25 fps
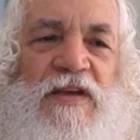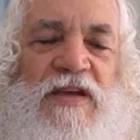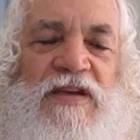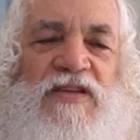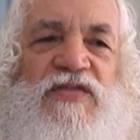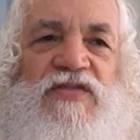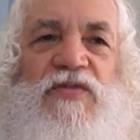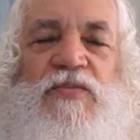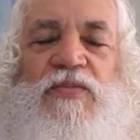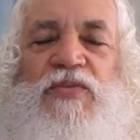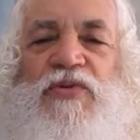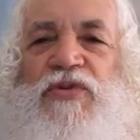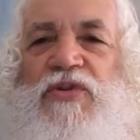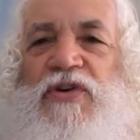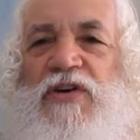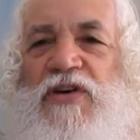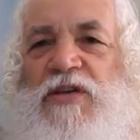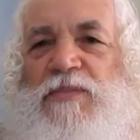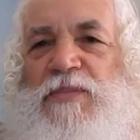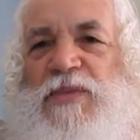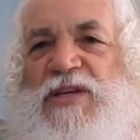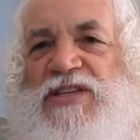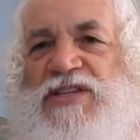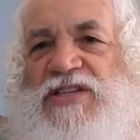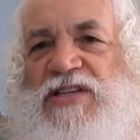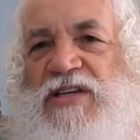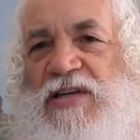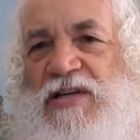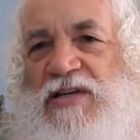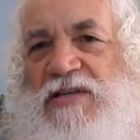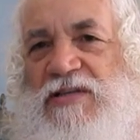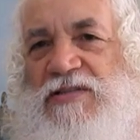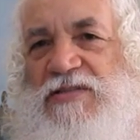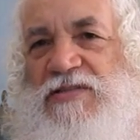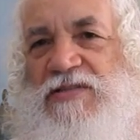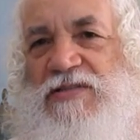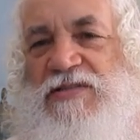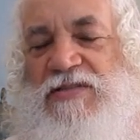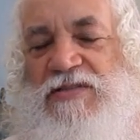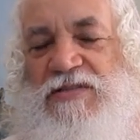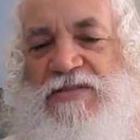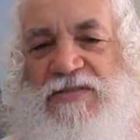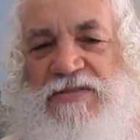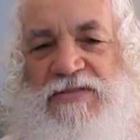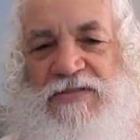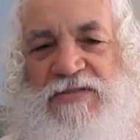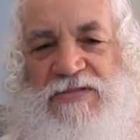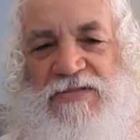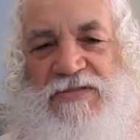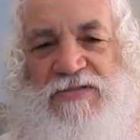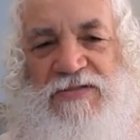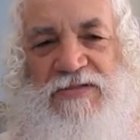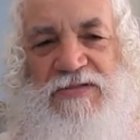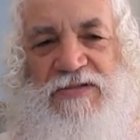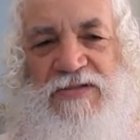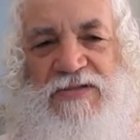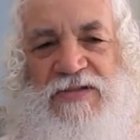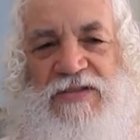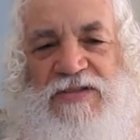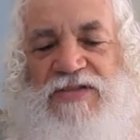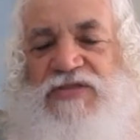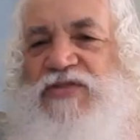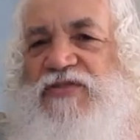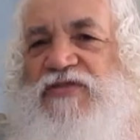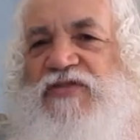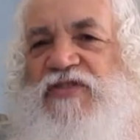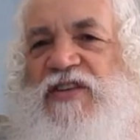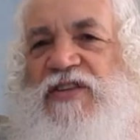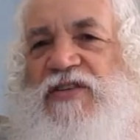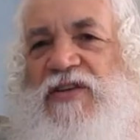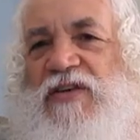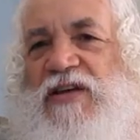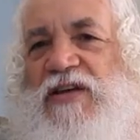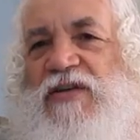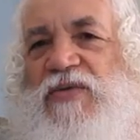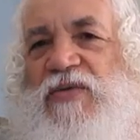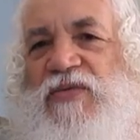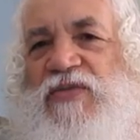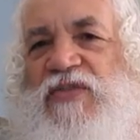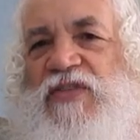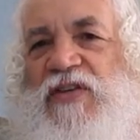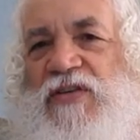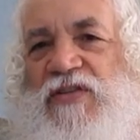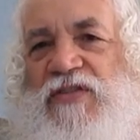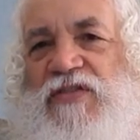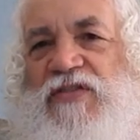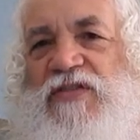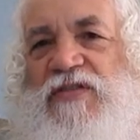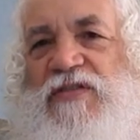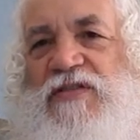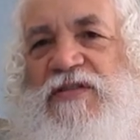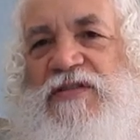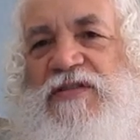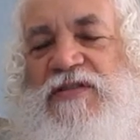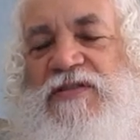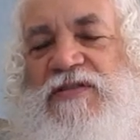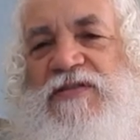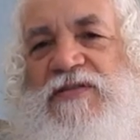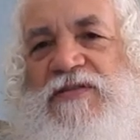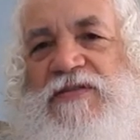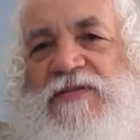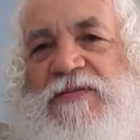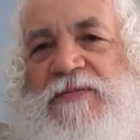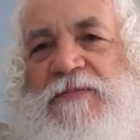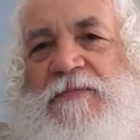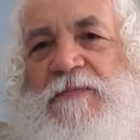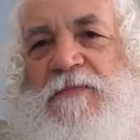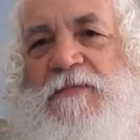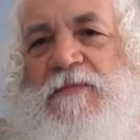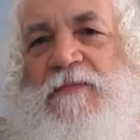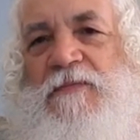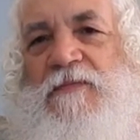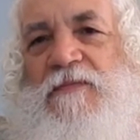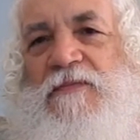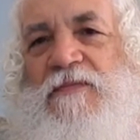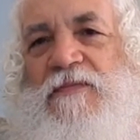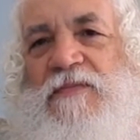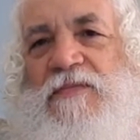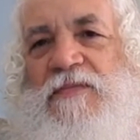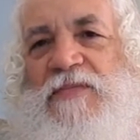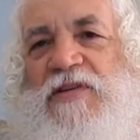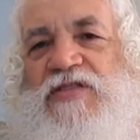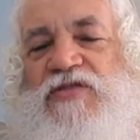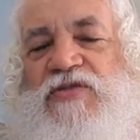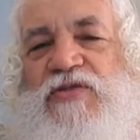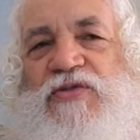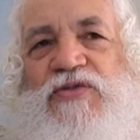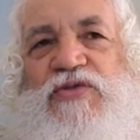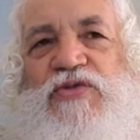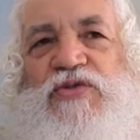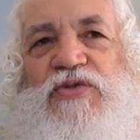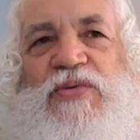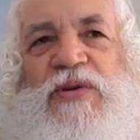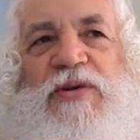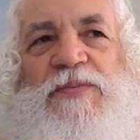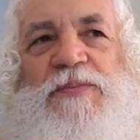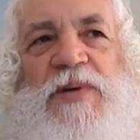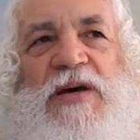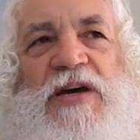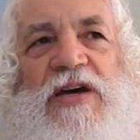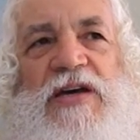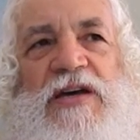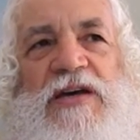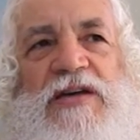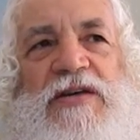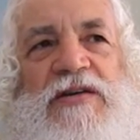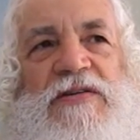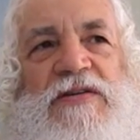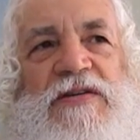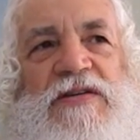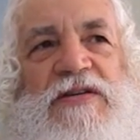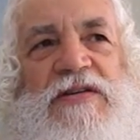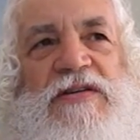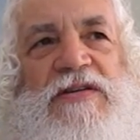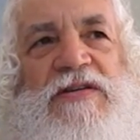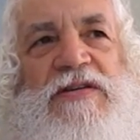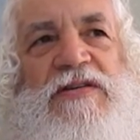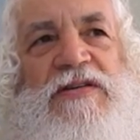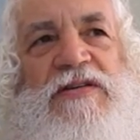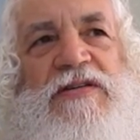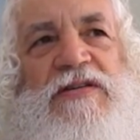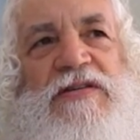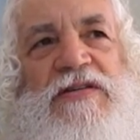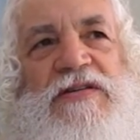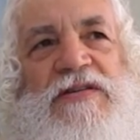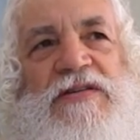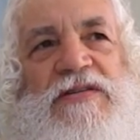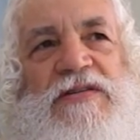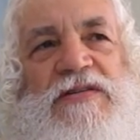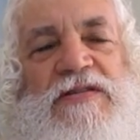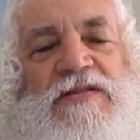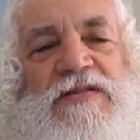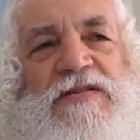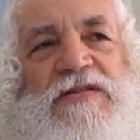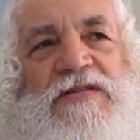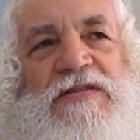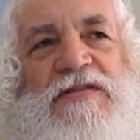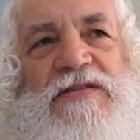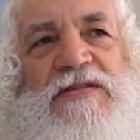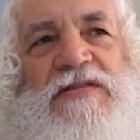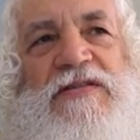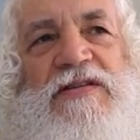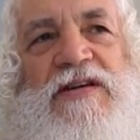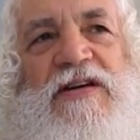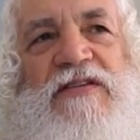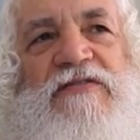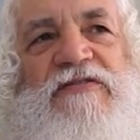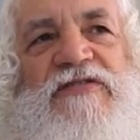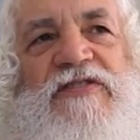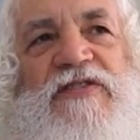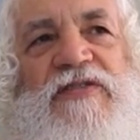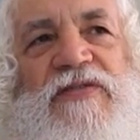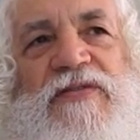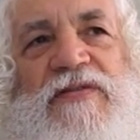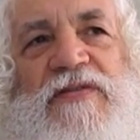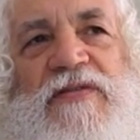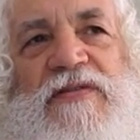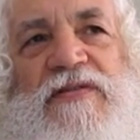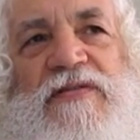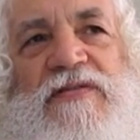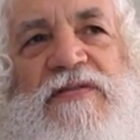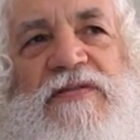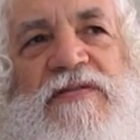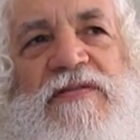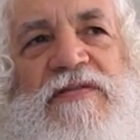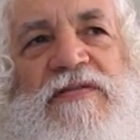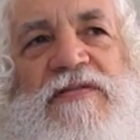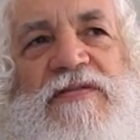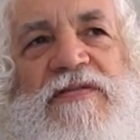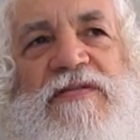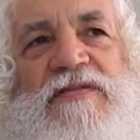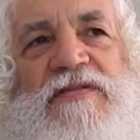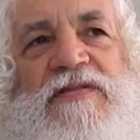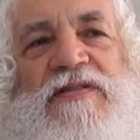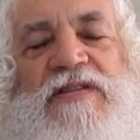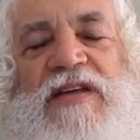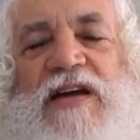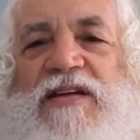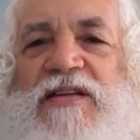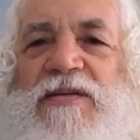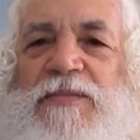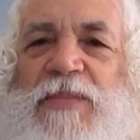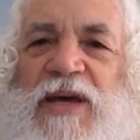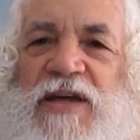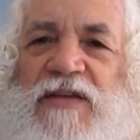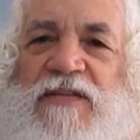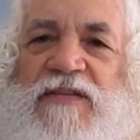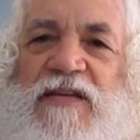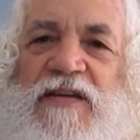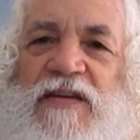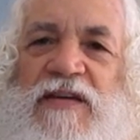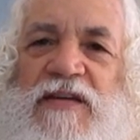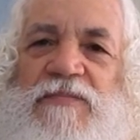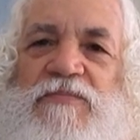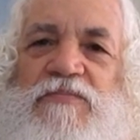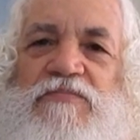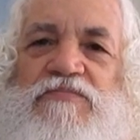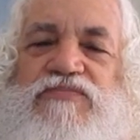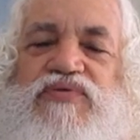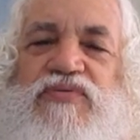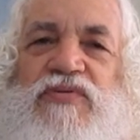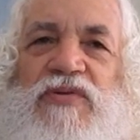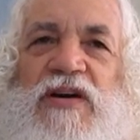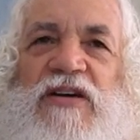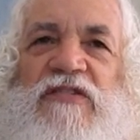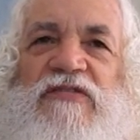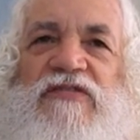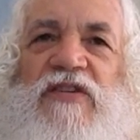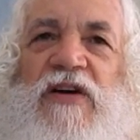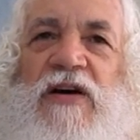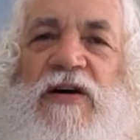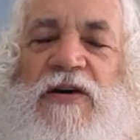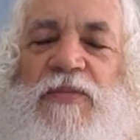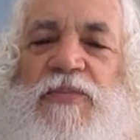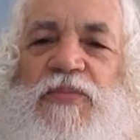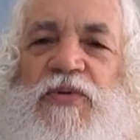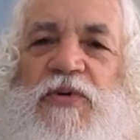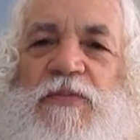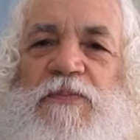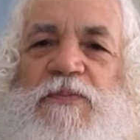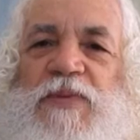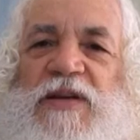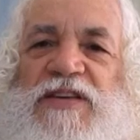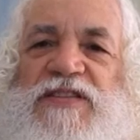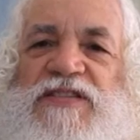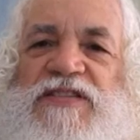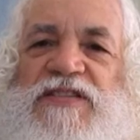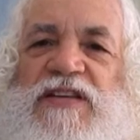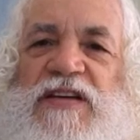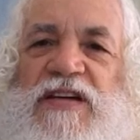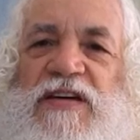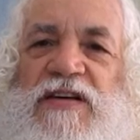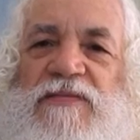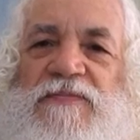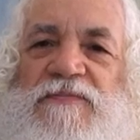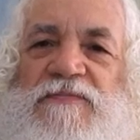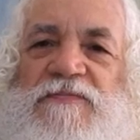Et ce bonheur immédiat, il se fait dans l'inconscience. Parce que tu es prêt à vendre ta liberté pour avoir un peu de plaisir.